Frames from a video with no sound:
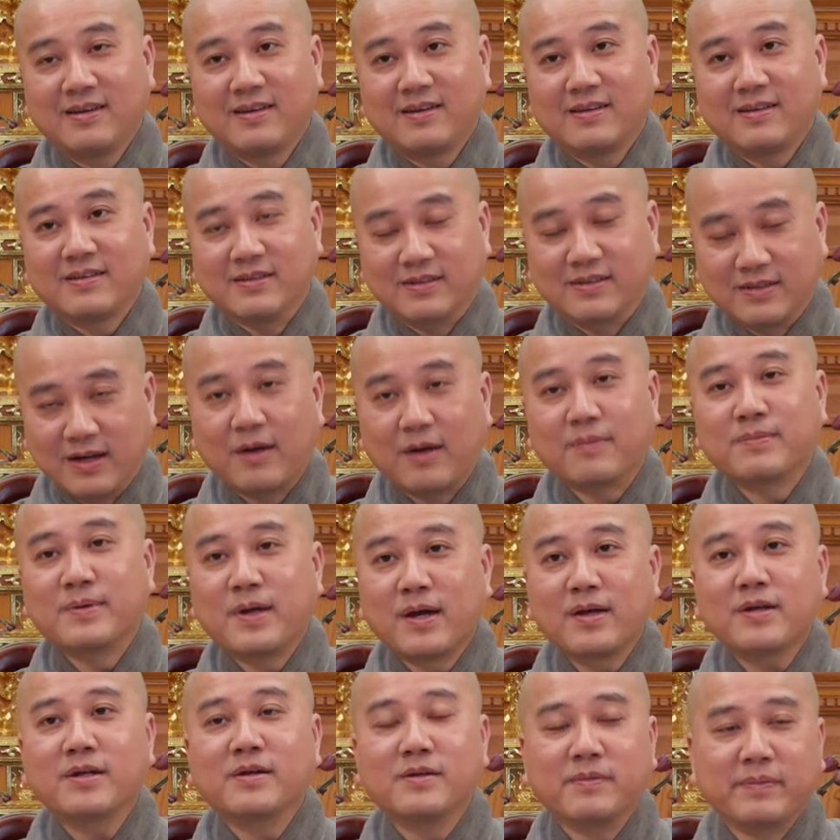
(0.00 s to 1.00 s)
Trường hợp
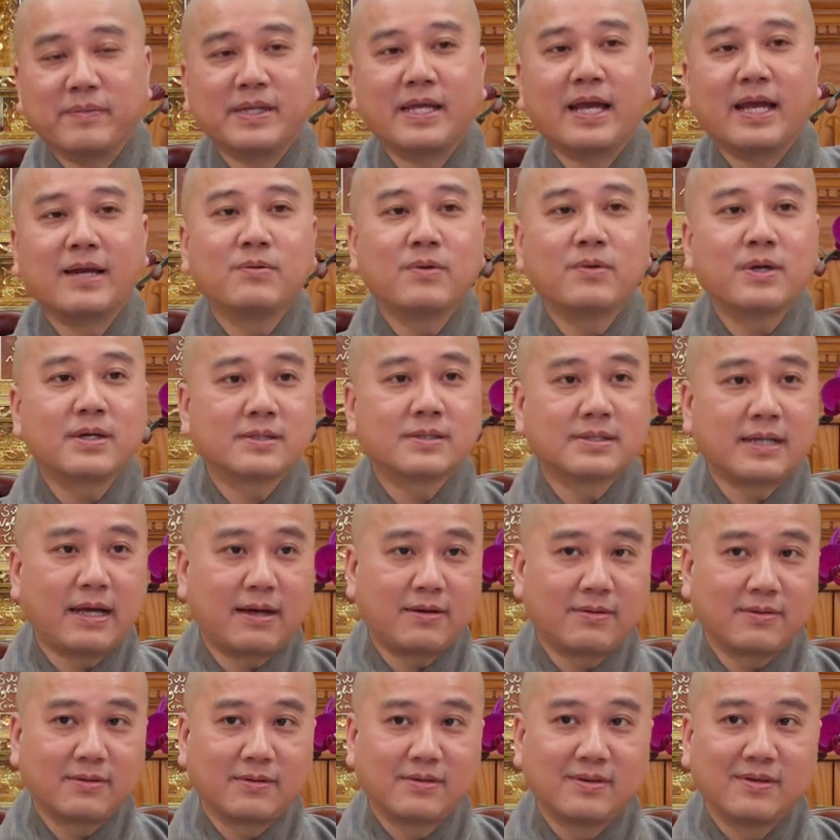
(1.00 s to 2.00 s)
đó rồi mình giải quyết làm
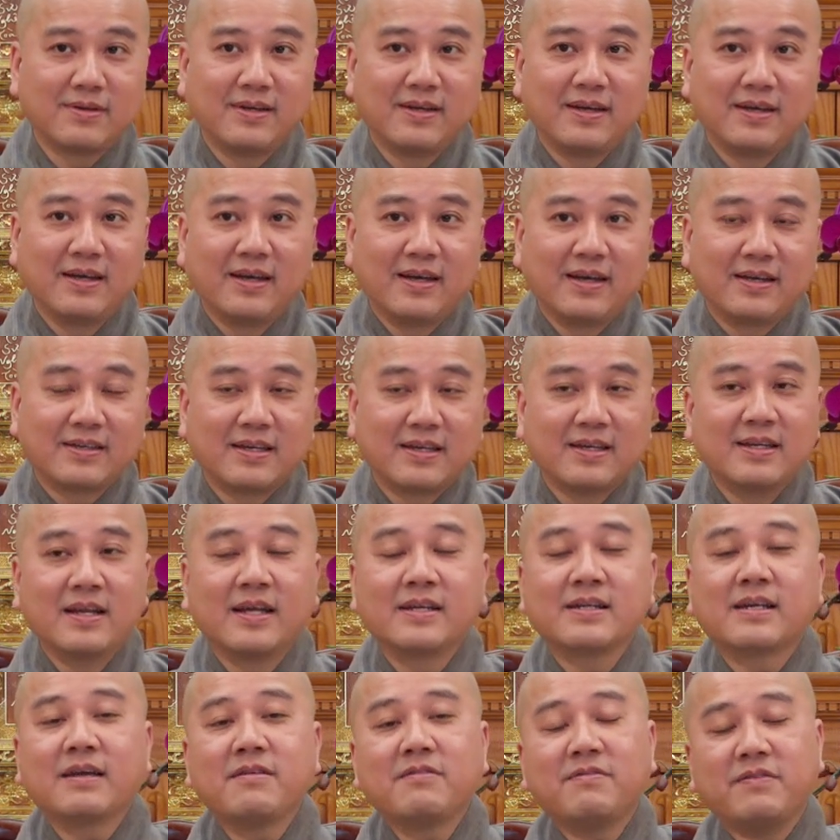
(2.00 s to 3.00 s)
sao? Cho
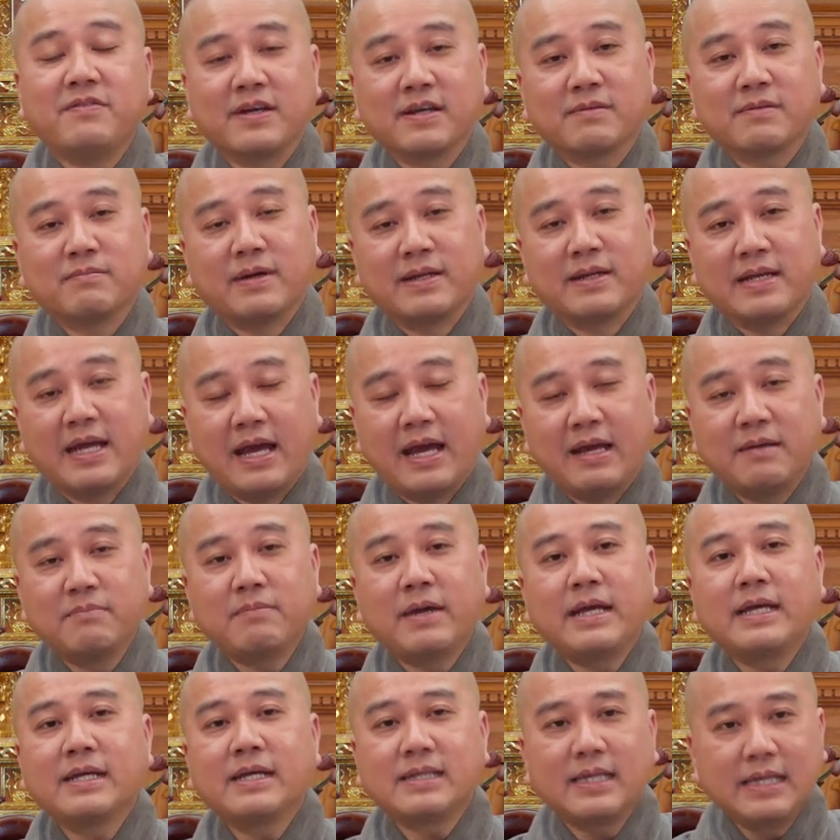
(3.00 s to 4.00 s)
nên cái việc mà để
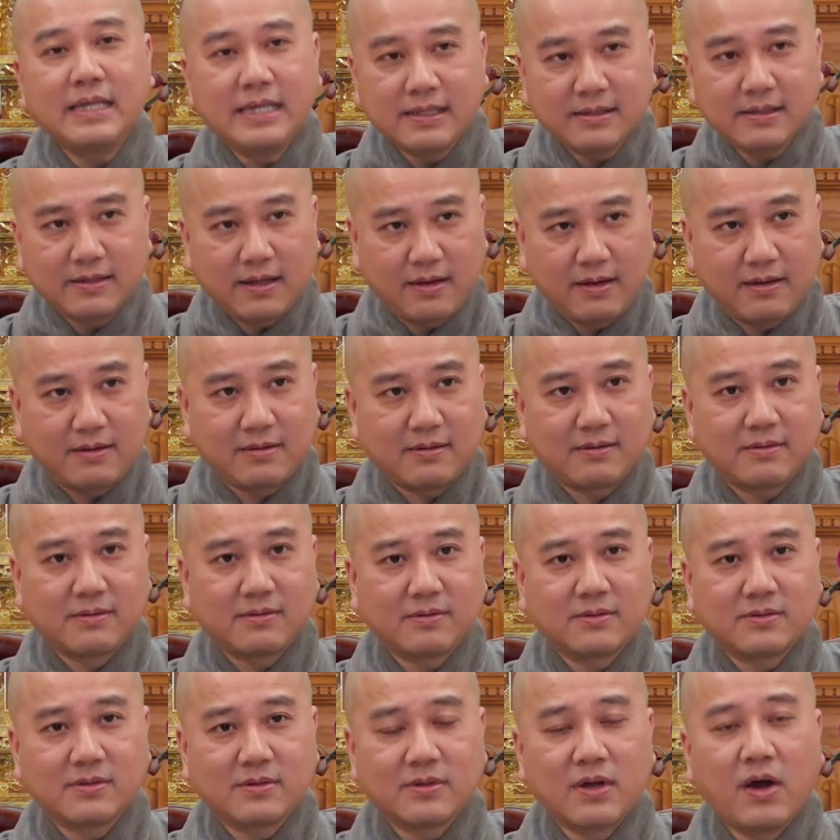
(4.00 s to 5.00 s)
mấy tiếng đó,
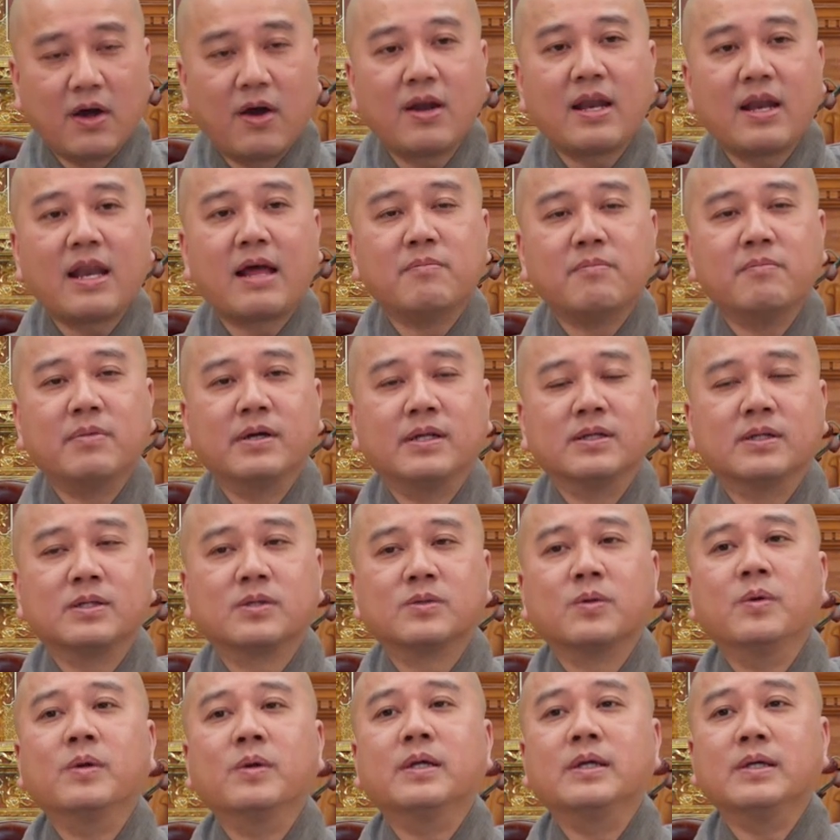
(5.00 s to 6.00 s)
đó là mình
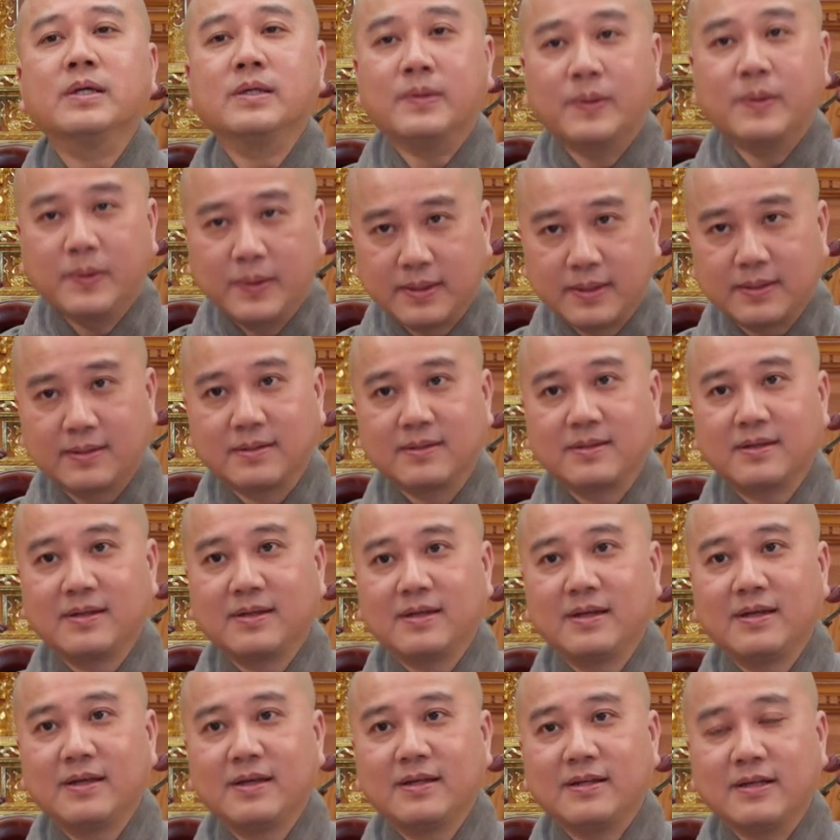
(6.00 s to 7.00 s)
tùy duyên,
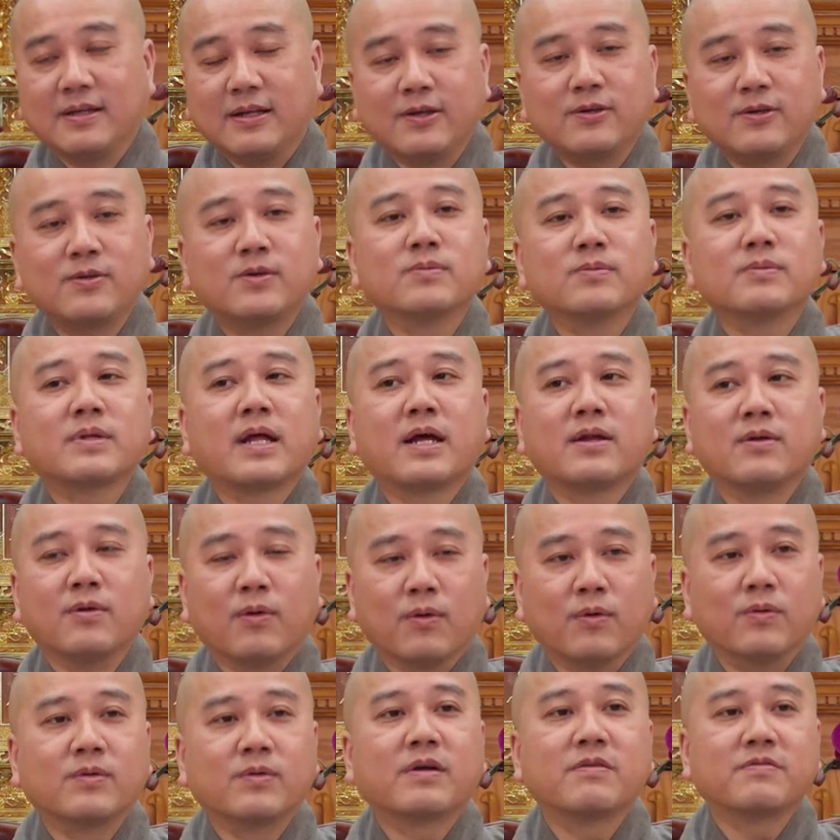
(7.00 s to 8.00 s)
nếu chúng ta
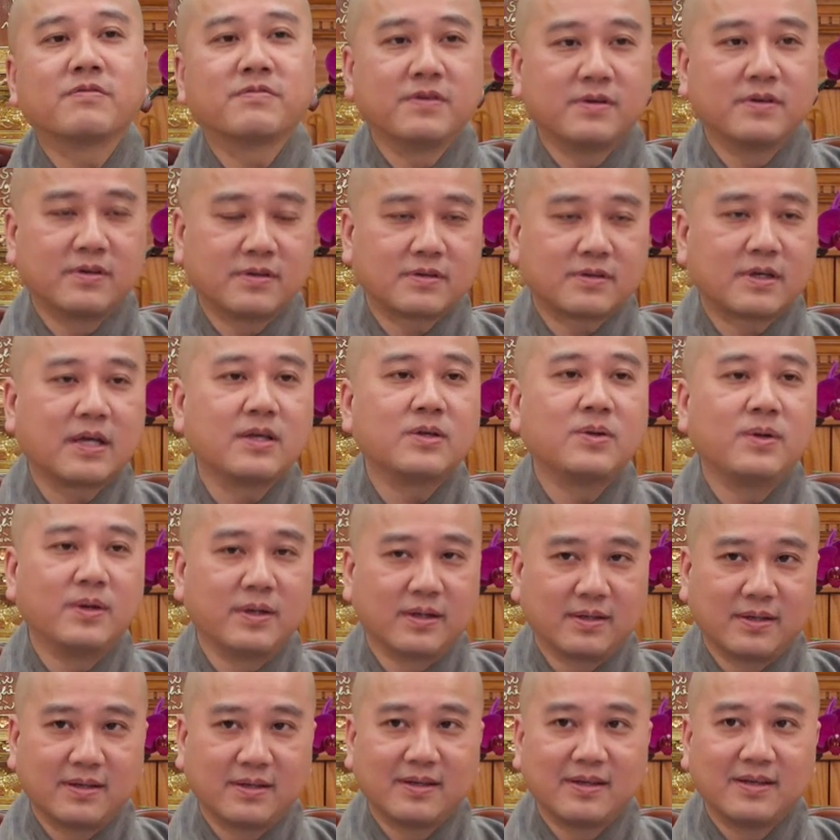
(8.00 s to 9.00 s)
đủ cái phước, cái
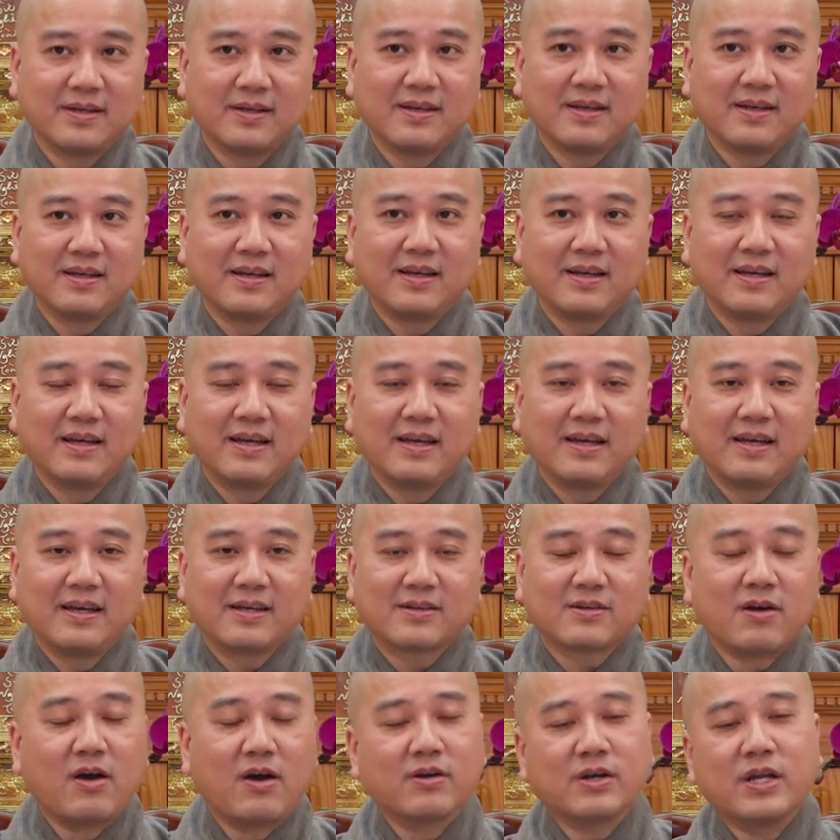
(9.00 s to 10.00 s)
duyên.
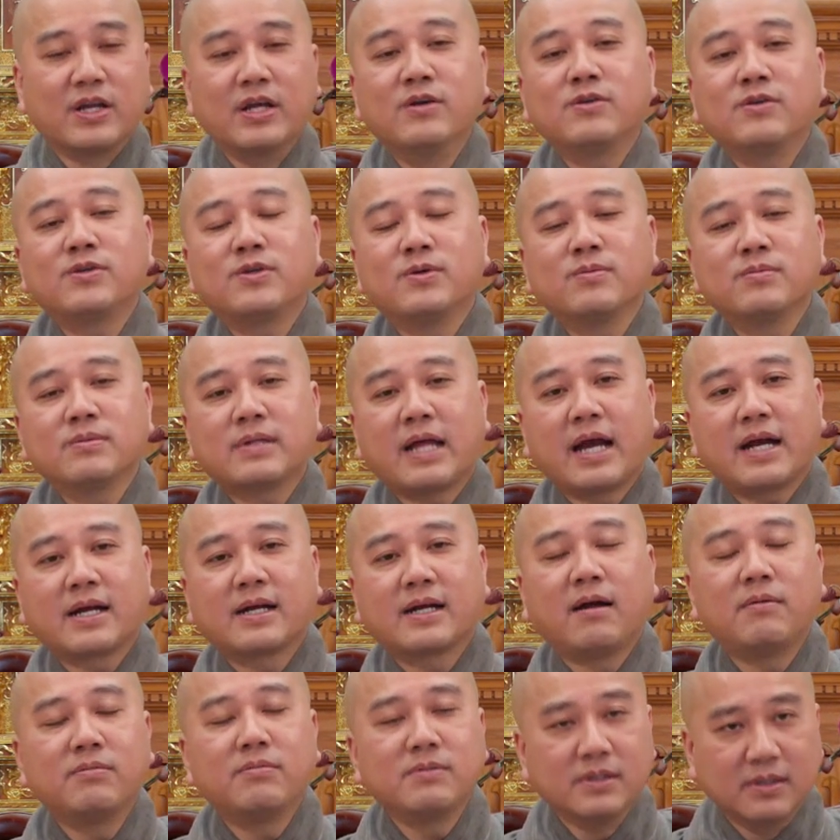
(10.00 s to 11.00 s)
Còn nếu chúng ta
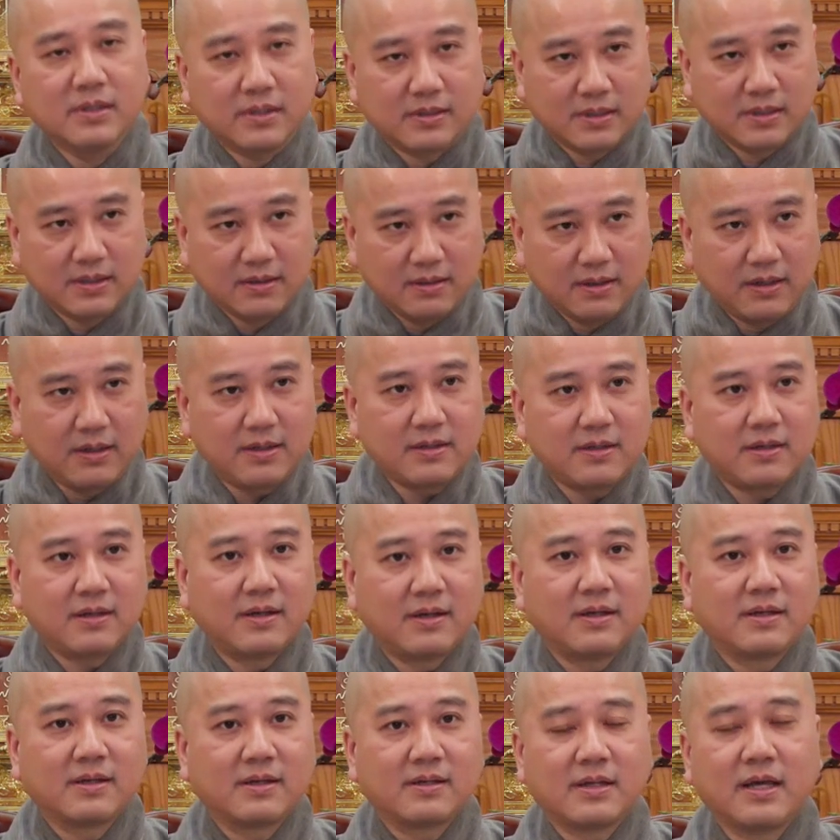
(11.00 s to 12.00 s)
không được nữa
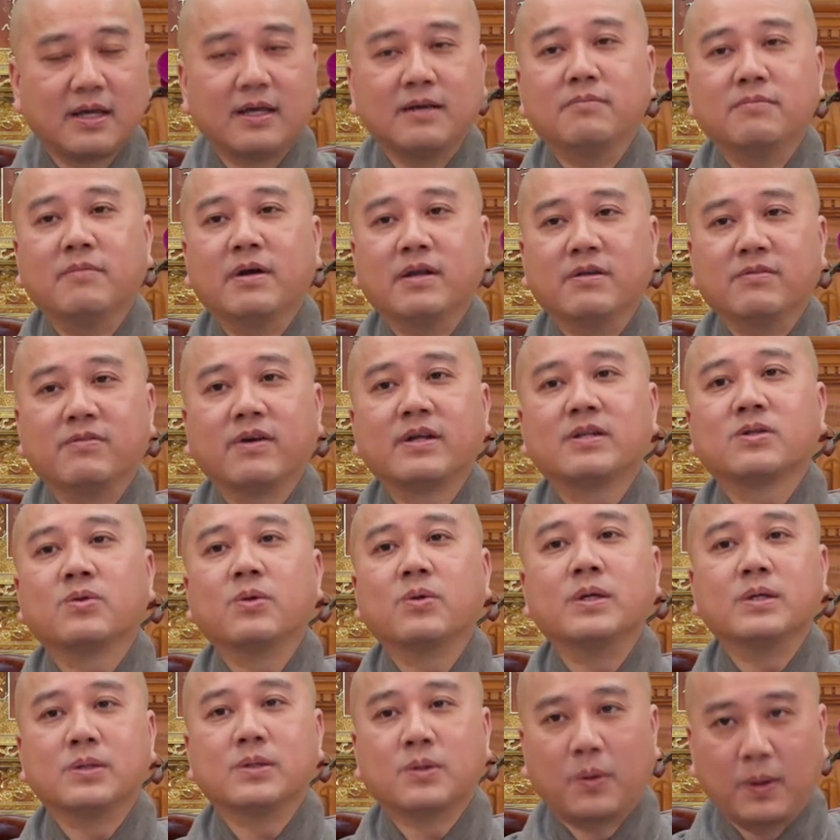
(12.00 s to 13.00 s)
thì mình phải
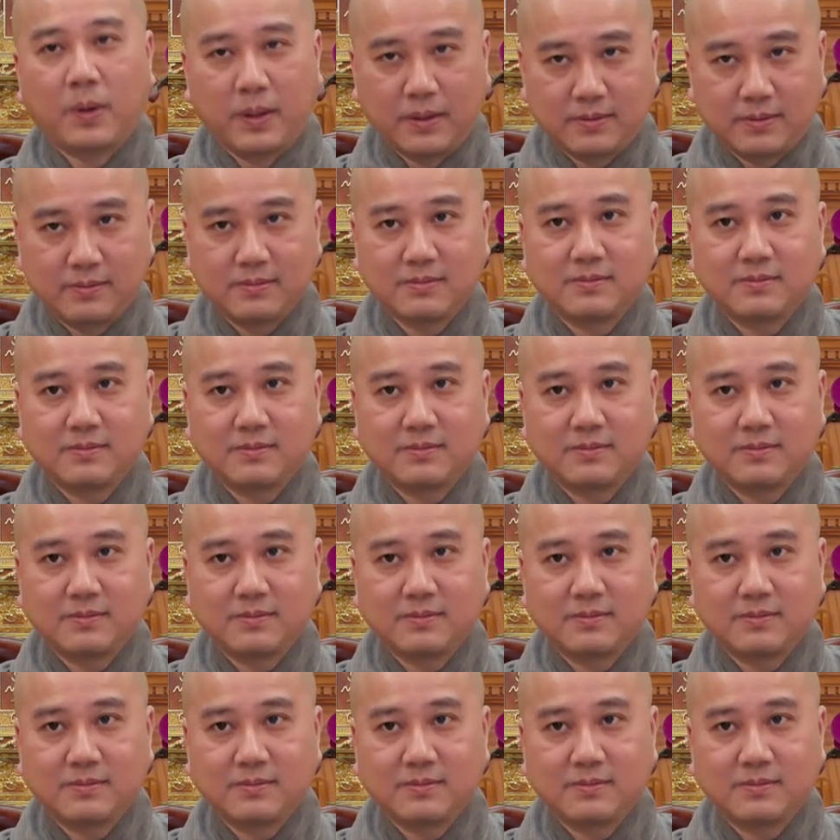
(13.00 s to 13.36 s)
tùy thuận,